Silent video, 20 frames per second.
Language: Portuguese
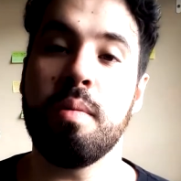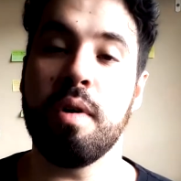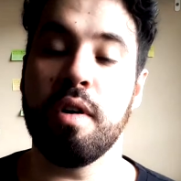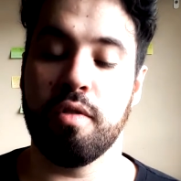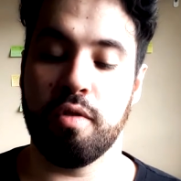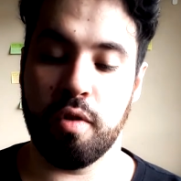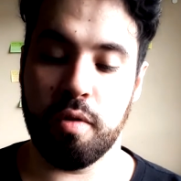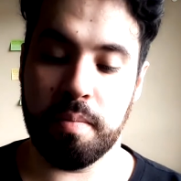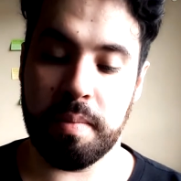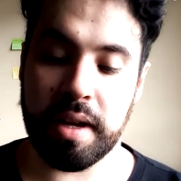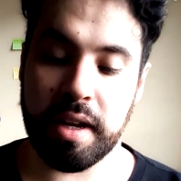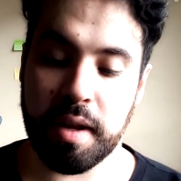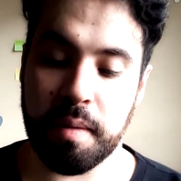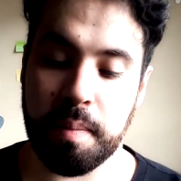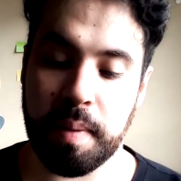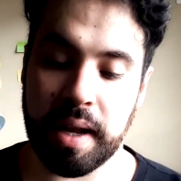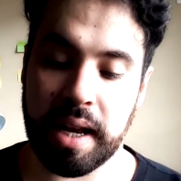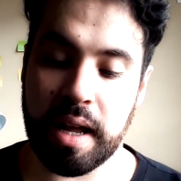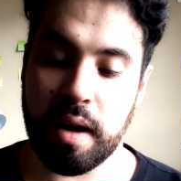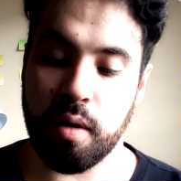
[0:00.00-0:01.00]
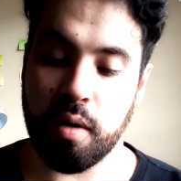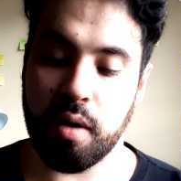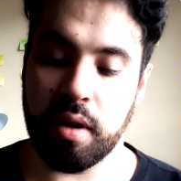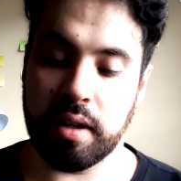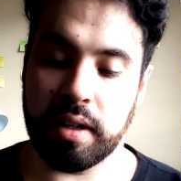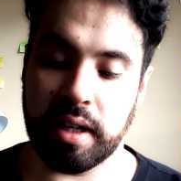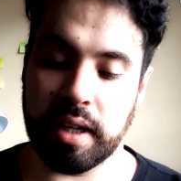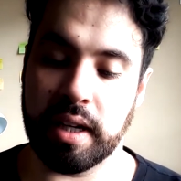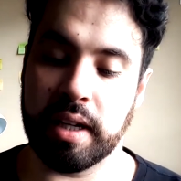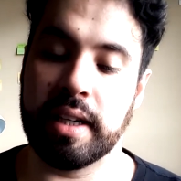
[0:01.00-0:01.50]
eu vou meio que pela
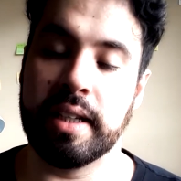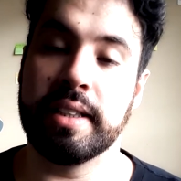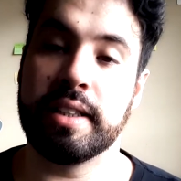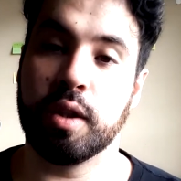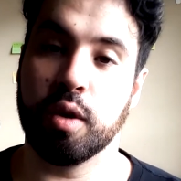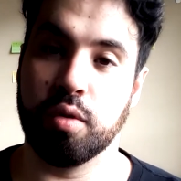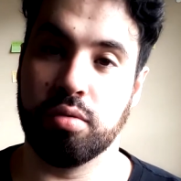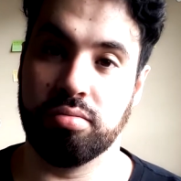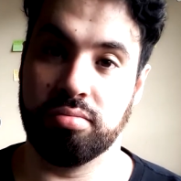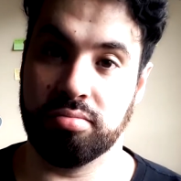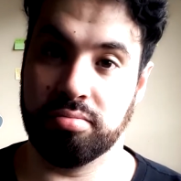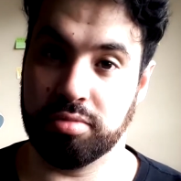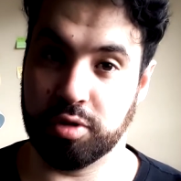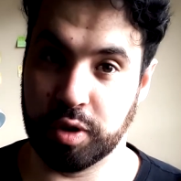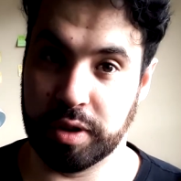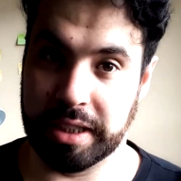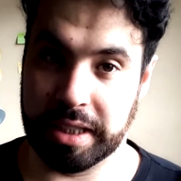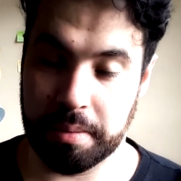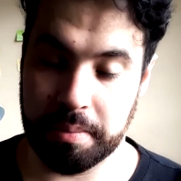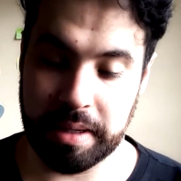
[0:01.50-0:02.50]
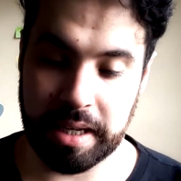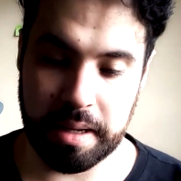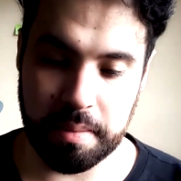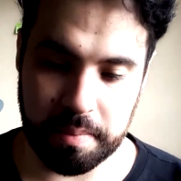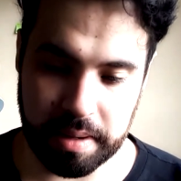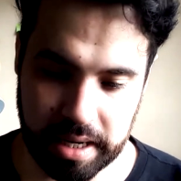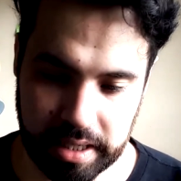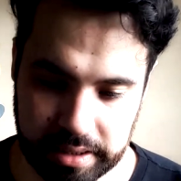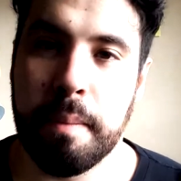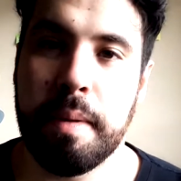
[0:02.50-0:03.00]
ordem aqui se eu conseguir me
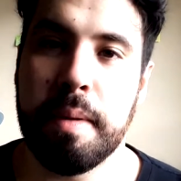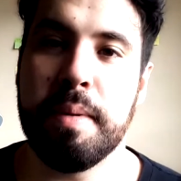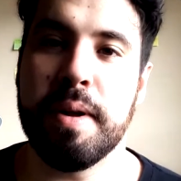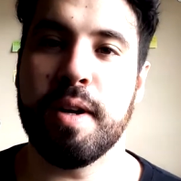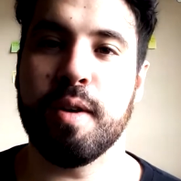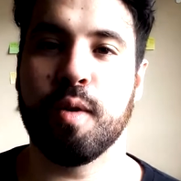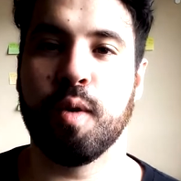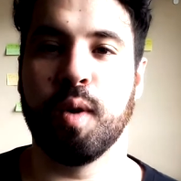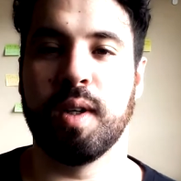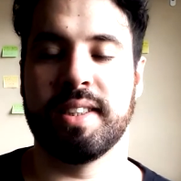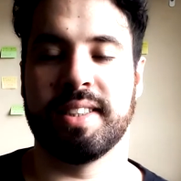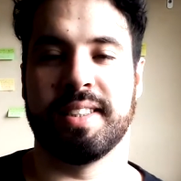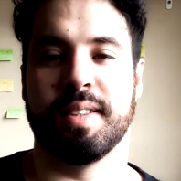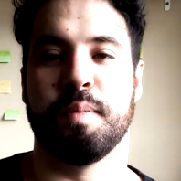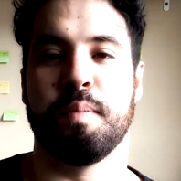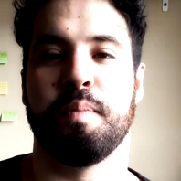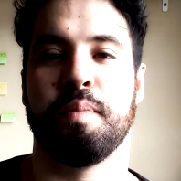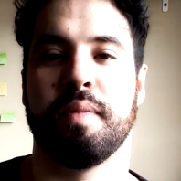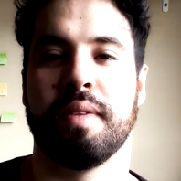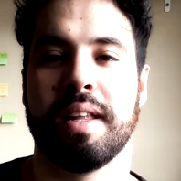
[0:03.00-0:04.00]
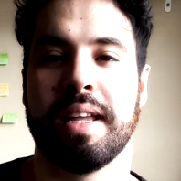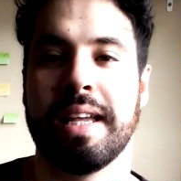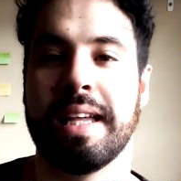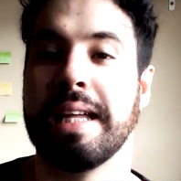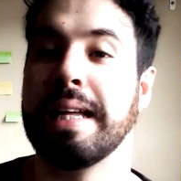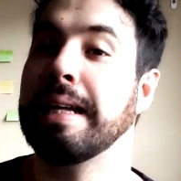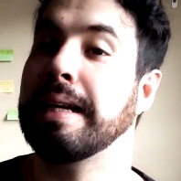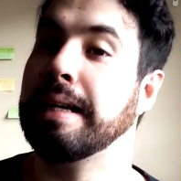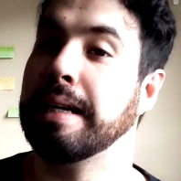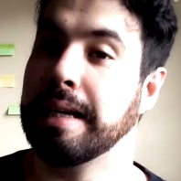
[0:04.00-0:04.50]
lembrar. Primeira coisa:
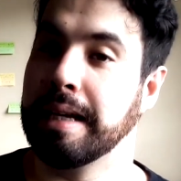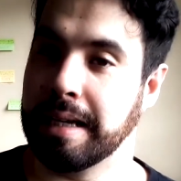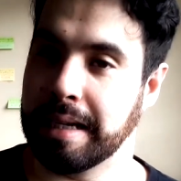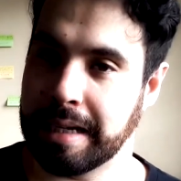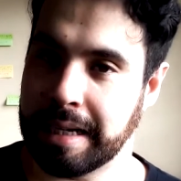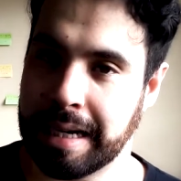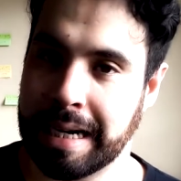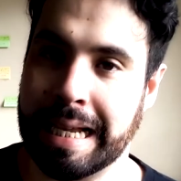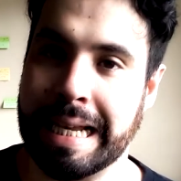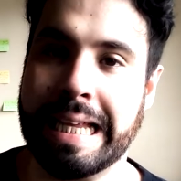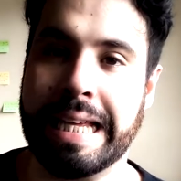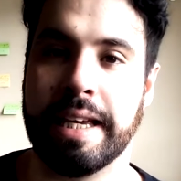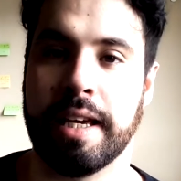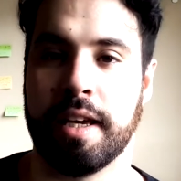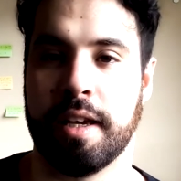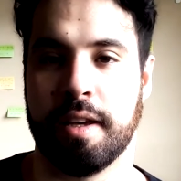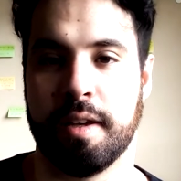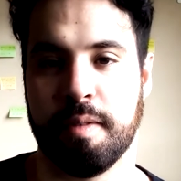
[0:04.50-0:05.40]
clique.